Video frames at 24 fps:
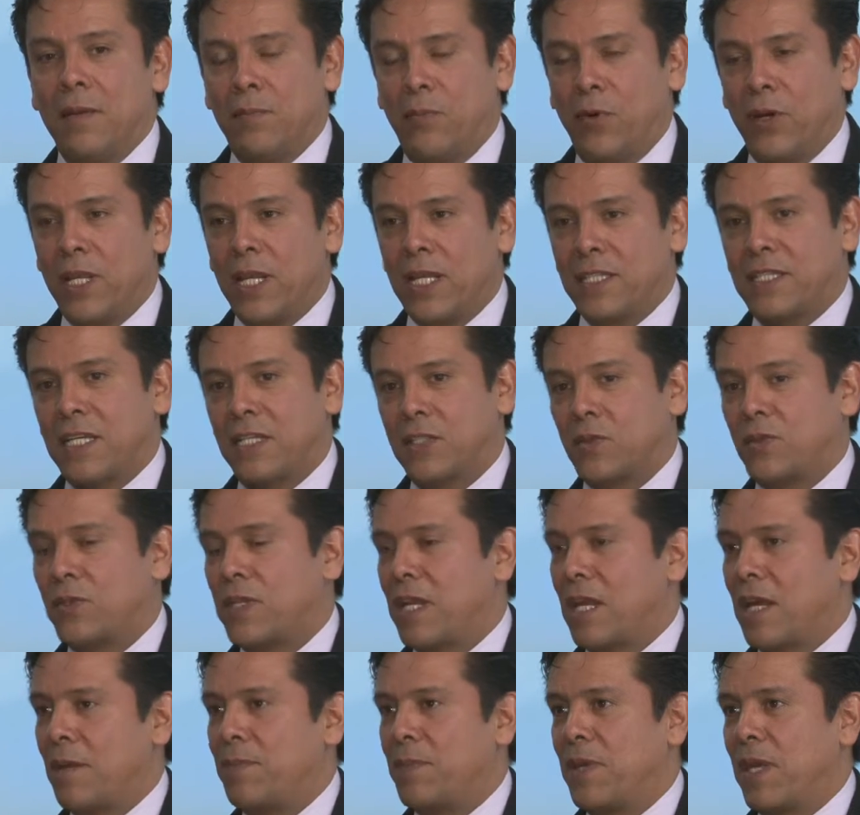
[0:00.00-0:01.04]
Pueden hacer su
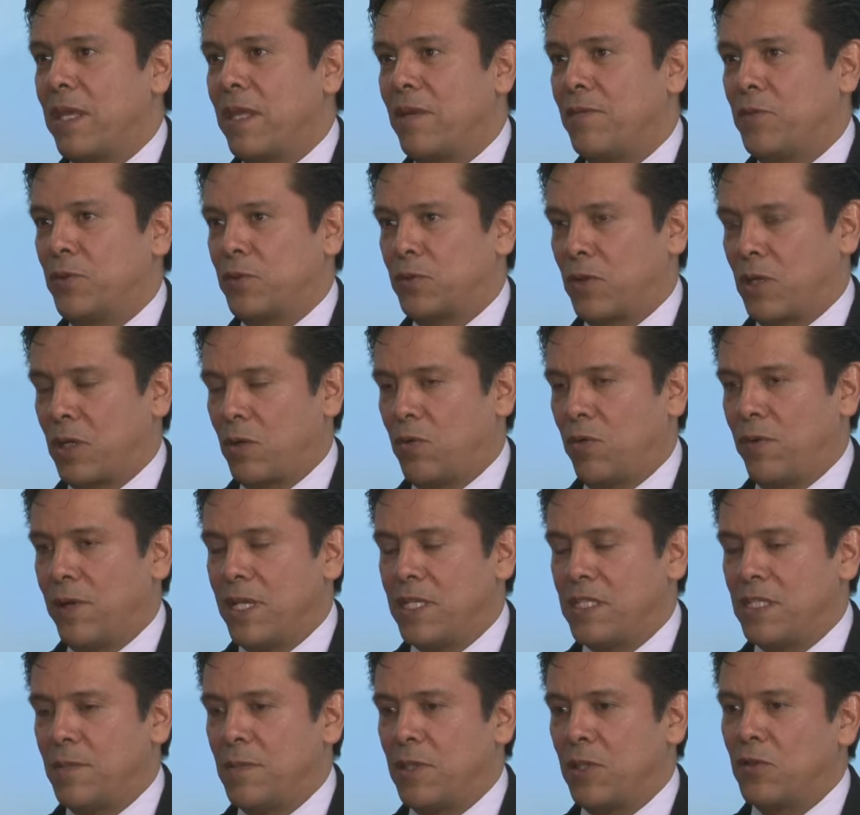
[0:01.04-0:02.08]
terapia de
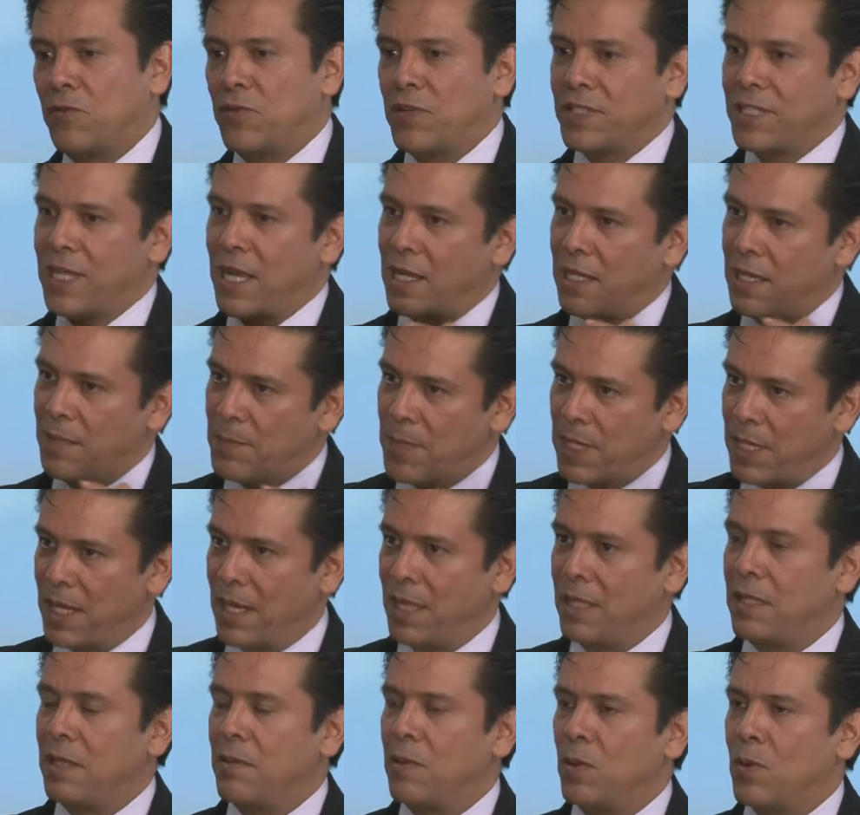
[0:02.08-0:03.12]
fotorejuvenecimiento facial de
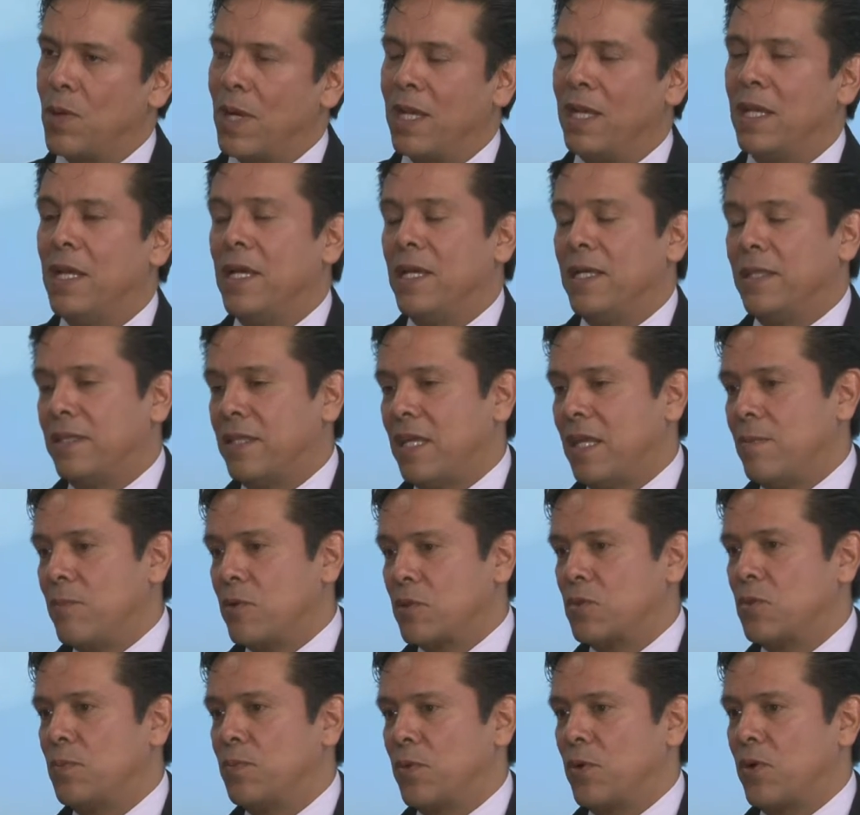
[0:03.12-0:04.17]
manera individual.
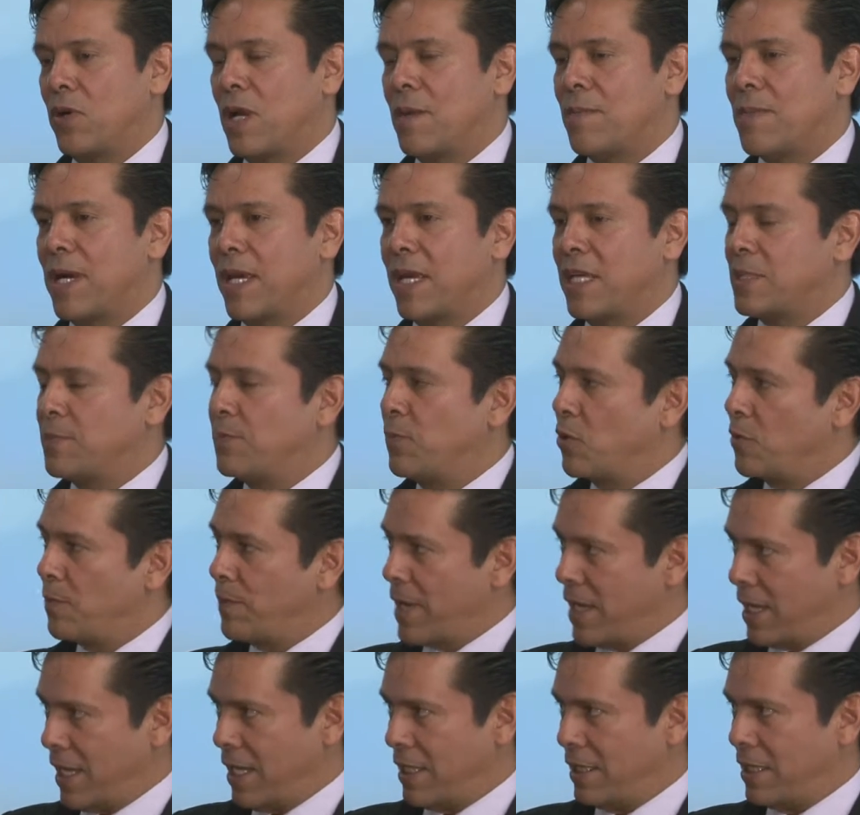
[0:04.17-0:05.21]
Tenemos un programa que es por
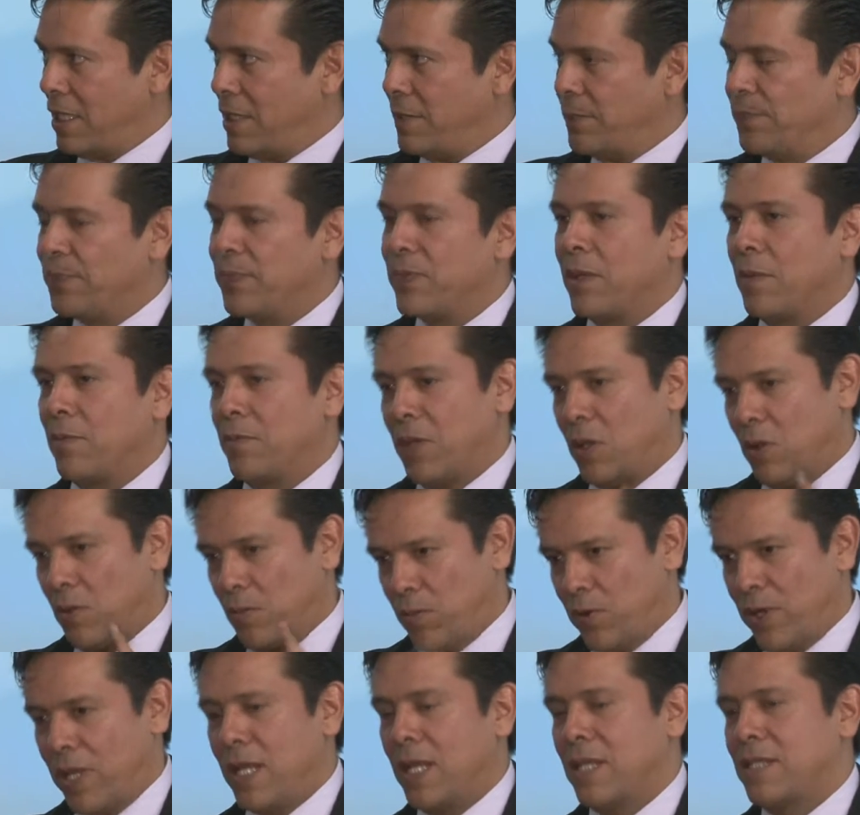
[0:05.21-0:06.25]
paquete, pero
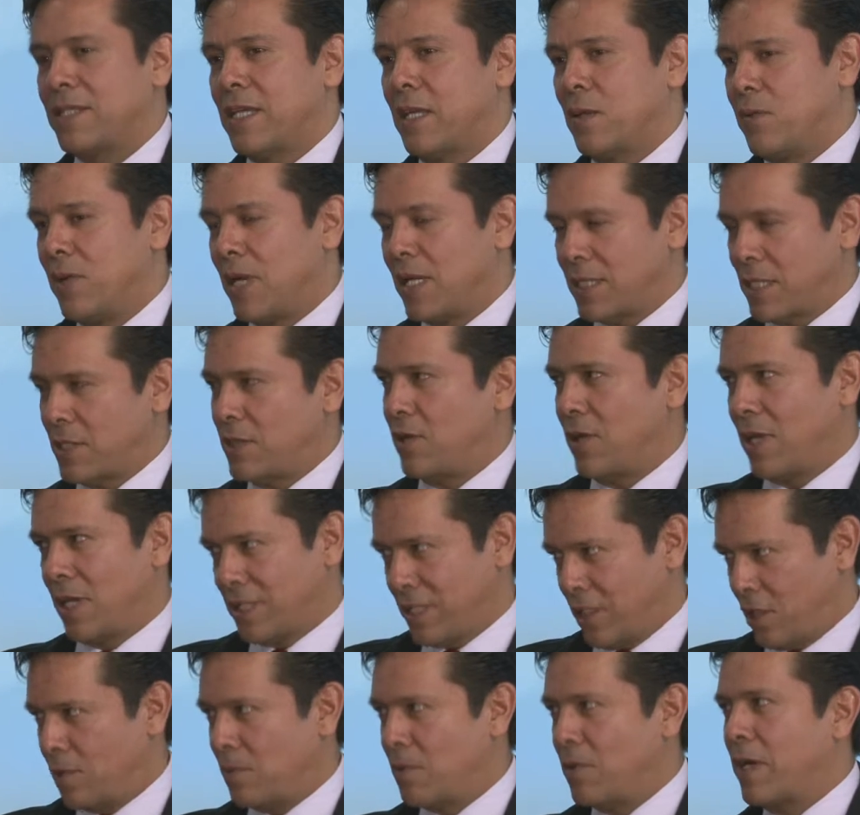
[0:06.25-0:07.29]
pueden hacer una sesión
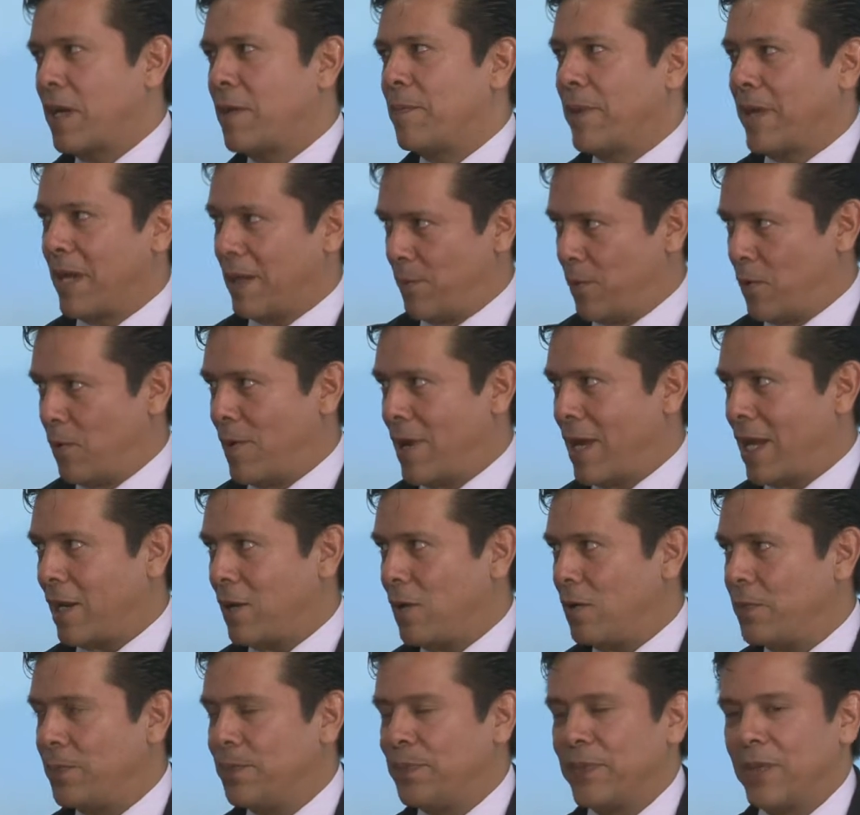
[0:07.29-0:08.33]
así como que para
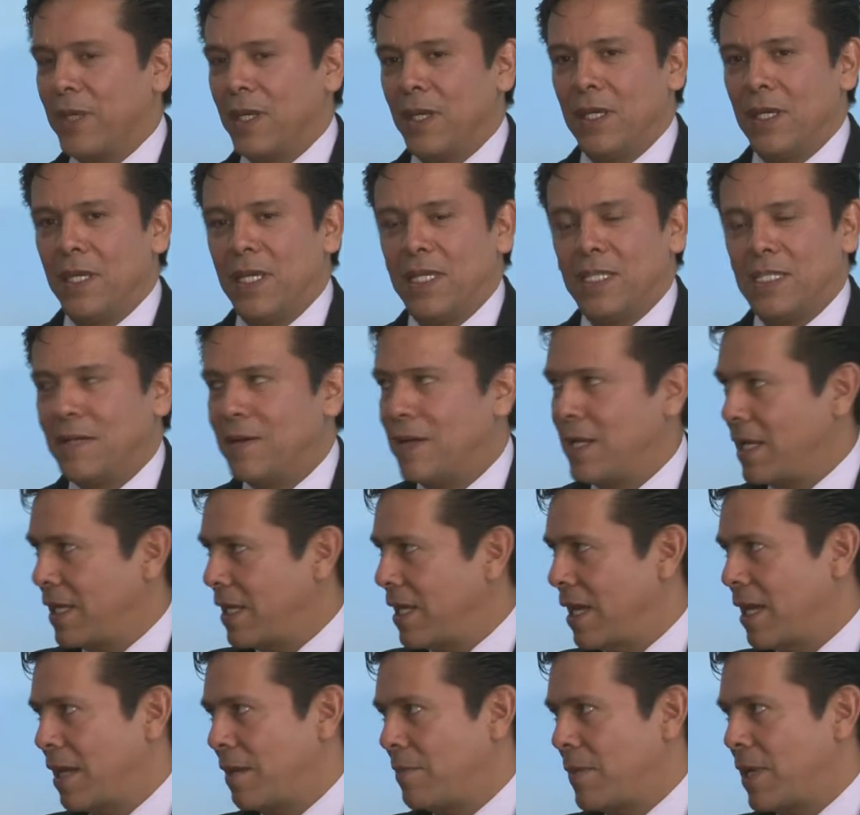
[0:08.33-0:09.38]
probarlo y se van a
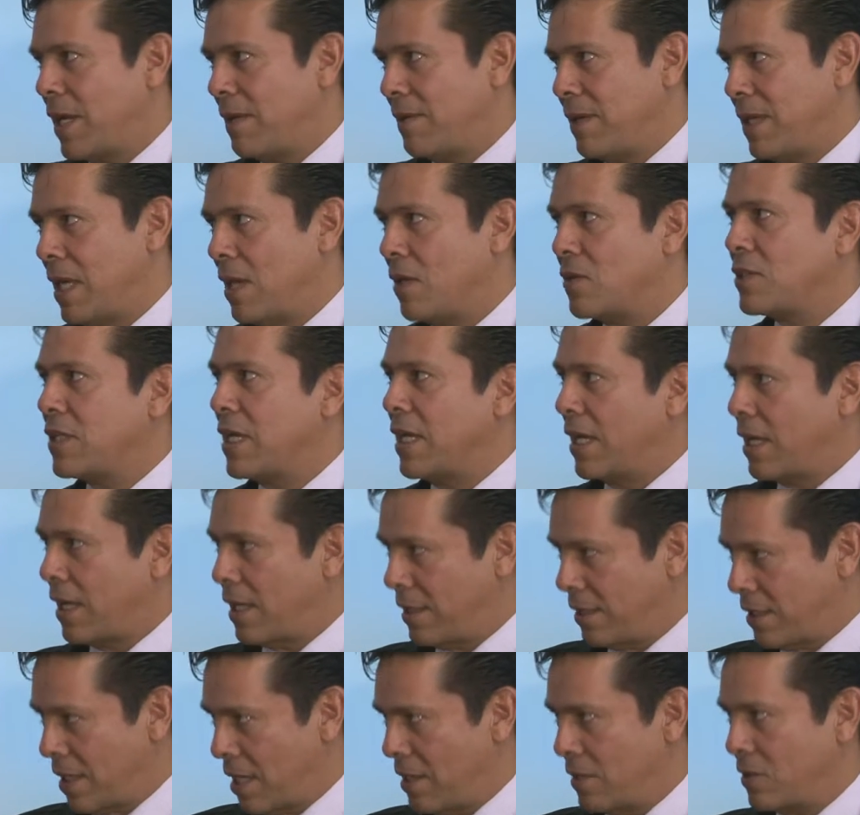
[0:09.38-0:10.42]
quedar maravillados y
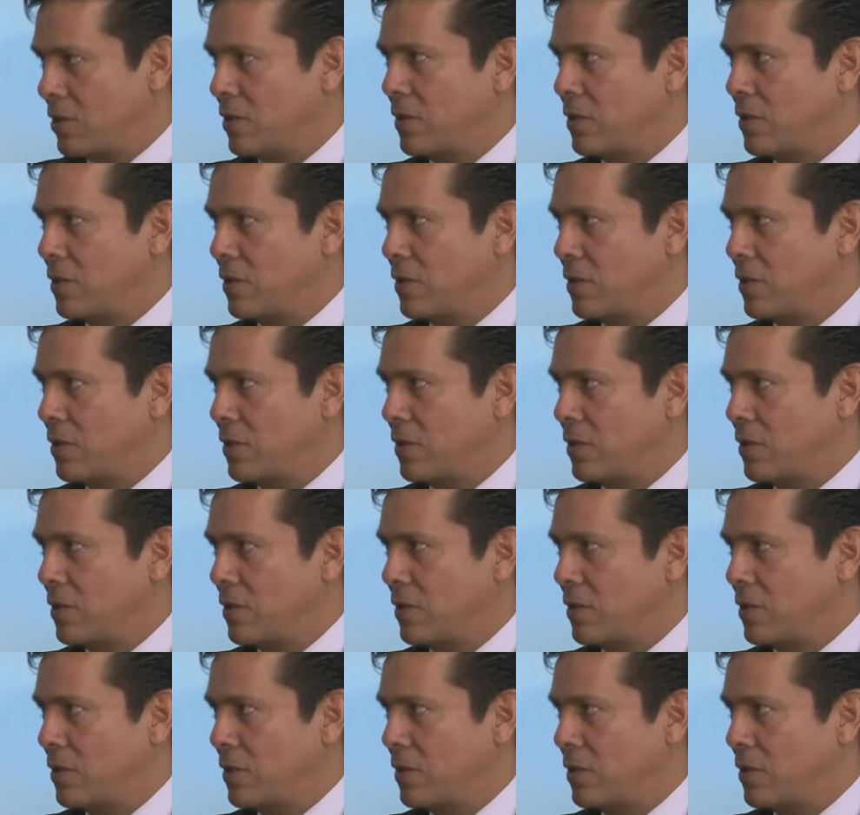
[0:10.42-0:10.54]
encantados.